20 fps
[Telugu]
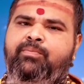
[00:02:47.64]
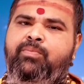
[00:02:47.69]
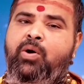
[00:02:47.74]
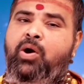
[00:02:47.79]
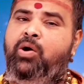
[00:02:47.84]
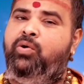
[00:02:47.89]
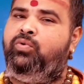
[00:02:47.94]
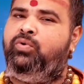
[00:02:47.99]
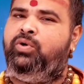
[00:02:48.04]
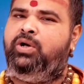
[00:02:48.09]

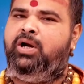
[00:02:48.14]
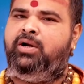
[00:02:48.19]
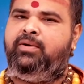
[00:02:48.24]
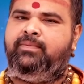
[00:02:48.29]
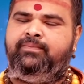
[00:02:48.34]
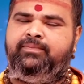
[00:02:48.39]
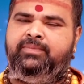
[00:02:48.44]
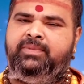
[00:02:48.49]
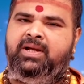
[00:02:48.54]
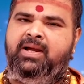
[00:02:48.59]
బాగున్నాడు
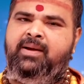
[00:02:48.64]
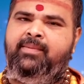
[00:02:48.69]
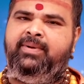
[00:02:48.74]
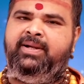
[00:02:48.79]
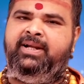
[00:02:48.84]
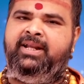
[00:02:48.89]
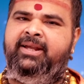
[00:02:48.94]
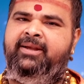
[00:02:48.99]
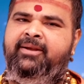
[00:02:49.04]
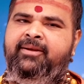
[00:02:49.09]

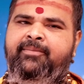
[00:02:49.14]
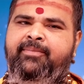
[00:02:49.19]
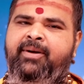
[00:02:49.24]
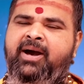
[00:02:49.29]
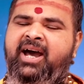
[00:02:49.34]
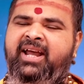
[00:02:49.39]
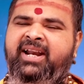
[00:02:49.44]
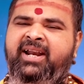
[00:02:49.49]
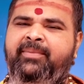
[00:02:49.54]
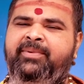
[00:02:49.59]
కాబట్టి
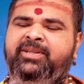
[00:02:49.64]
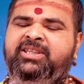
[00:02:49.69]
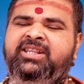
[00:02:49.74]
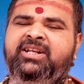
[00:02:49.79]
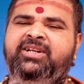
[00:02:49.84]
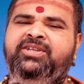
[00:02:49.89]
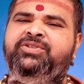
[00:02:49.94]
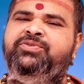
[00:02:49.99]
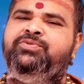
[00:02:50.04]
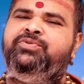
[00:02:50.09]

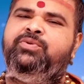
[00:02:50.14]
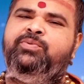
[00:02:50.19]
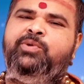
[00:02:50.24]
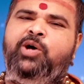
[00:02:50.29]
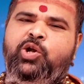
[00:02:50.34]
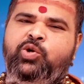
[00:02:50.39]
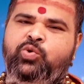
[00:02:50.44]
భార్యాభర్తల జీవితం